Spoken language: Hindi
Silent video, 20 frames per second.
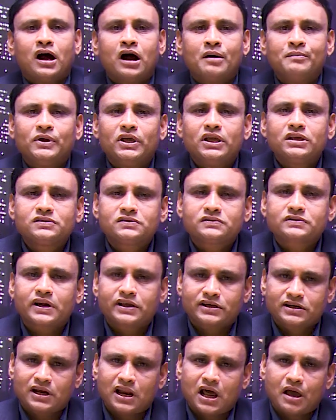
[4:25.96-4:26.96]
अब इस
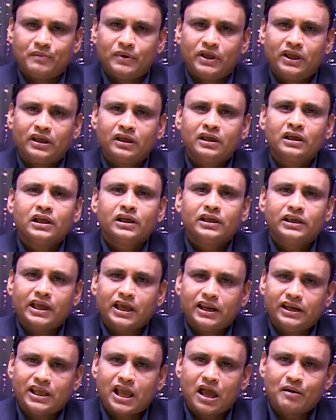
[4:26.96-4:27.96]
श्रृंखला में
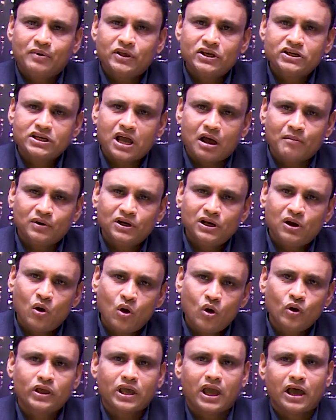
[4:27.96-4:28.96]
केनिया भी शामिल
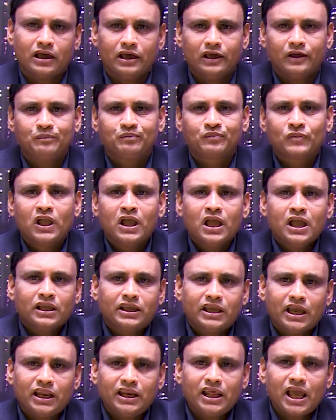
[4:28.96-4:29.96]
हो गया है
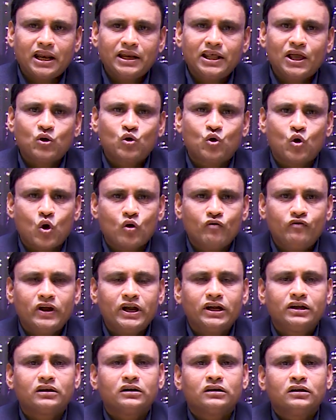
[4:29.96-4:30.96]
केनिया ने
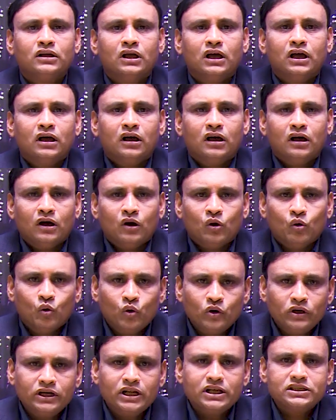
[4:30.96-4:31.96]
कोविड
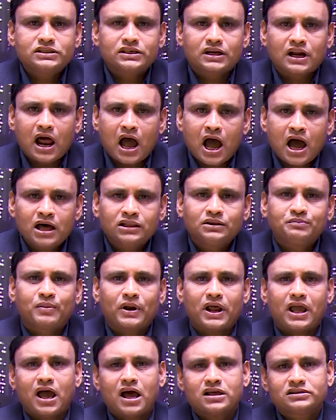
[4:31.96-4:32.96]
19 राहत
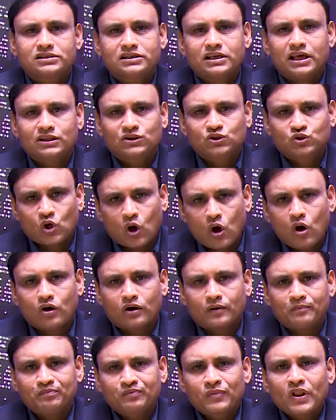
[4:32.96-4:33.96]
प्रयास के
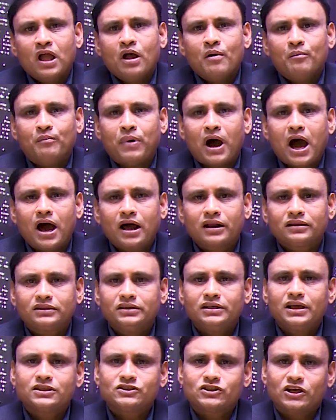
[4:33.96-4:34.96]
तौर
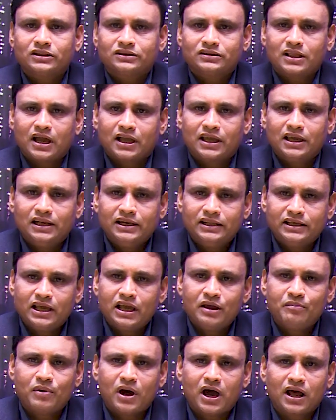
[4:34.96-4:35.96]
भारतीय जनता के
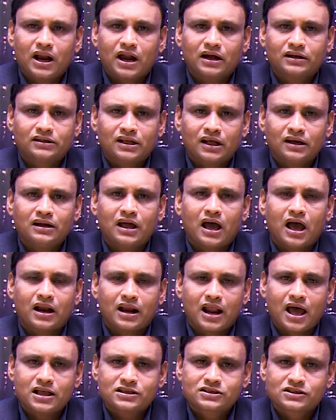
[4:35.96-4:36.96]
लिए 12 टन
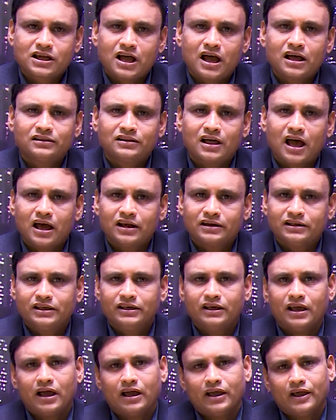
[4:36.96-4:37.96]
अनाज का दान
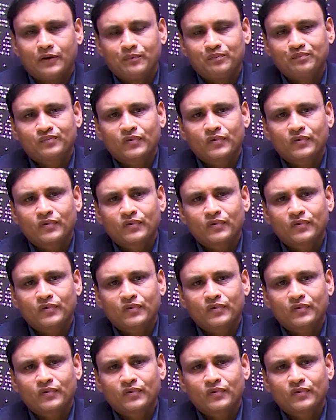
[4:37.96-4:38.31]
किया है